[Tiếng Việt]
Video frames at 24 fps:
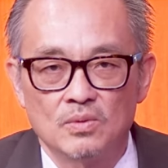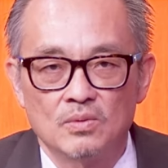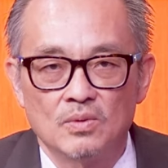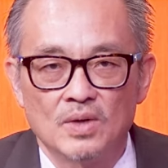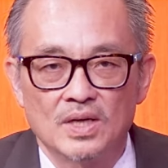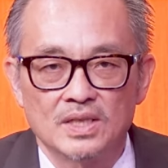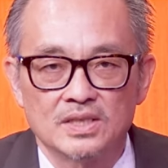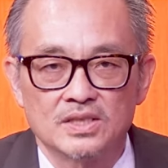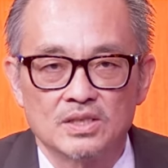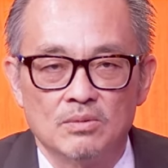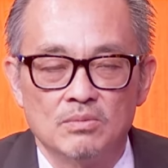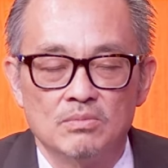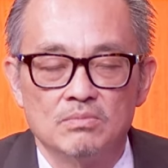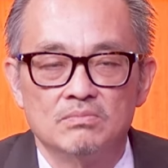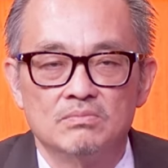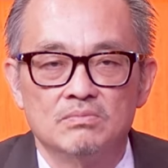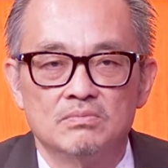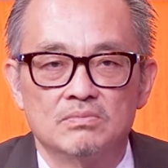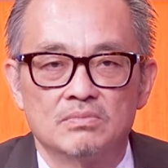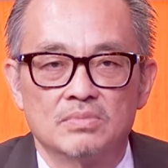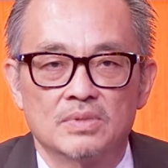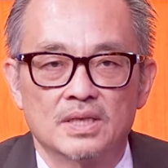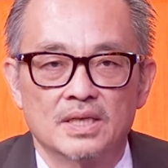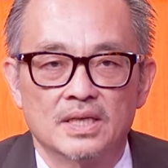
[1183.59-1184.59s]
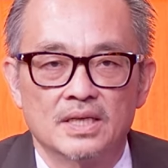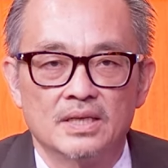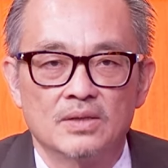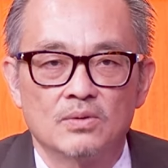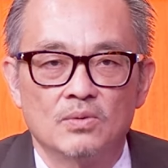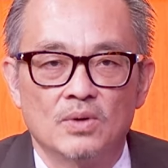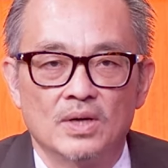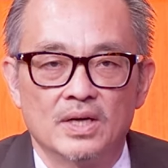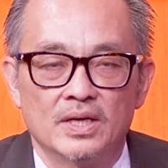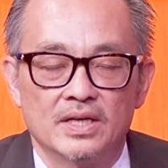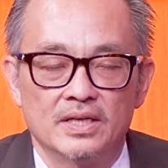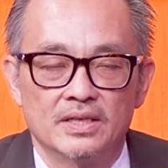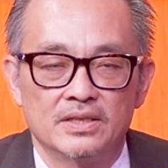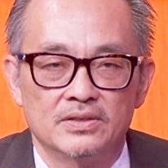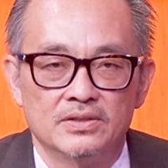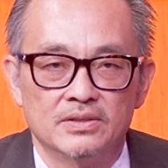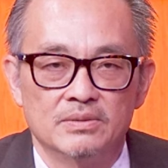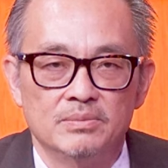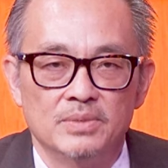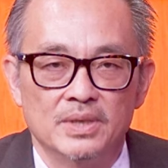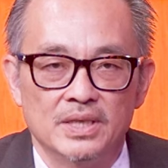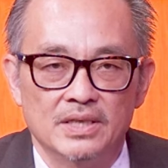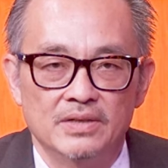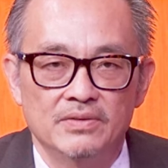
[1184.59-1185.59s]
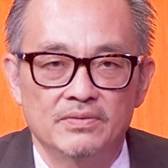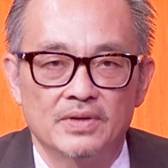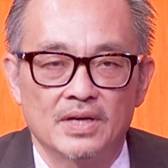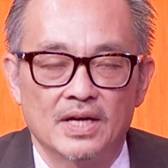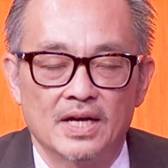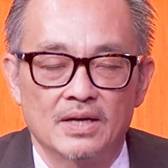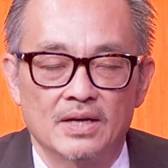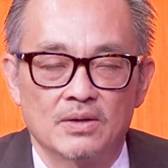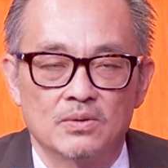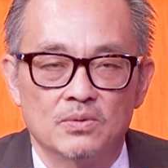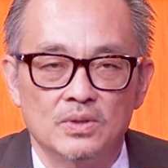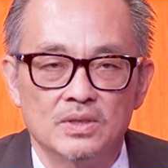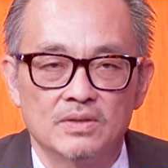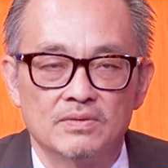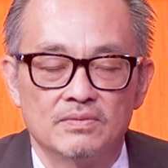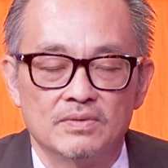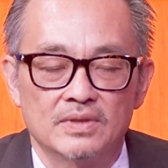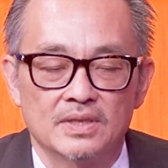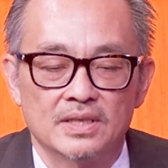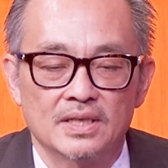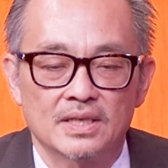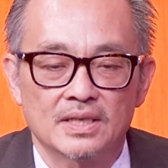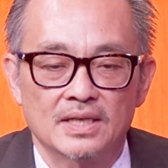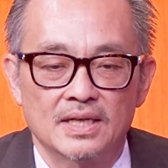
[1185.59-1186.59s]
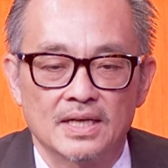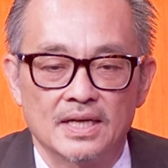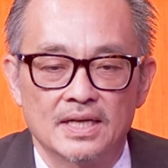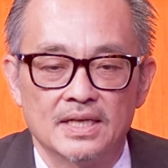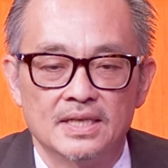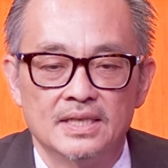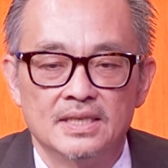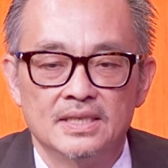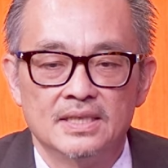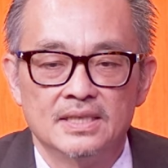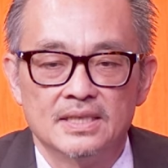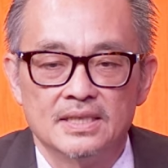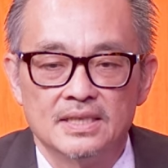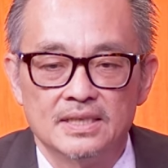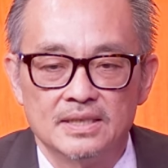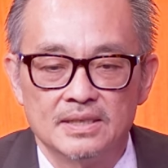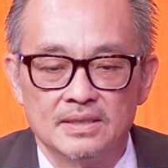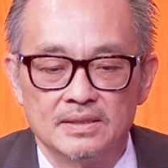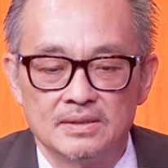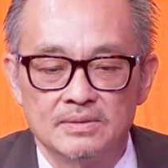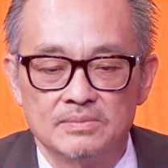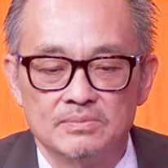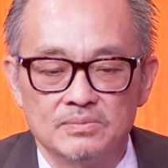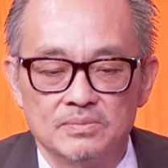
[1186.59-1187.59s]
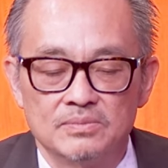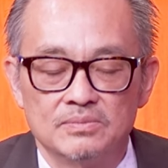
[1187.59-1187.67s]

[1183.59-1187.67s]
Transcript: quan trọng cái quan hệ giữa Mỹ và Hàn Quốc và rất là à,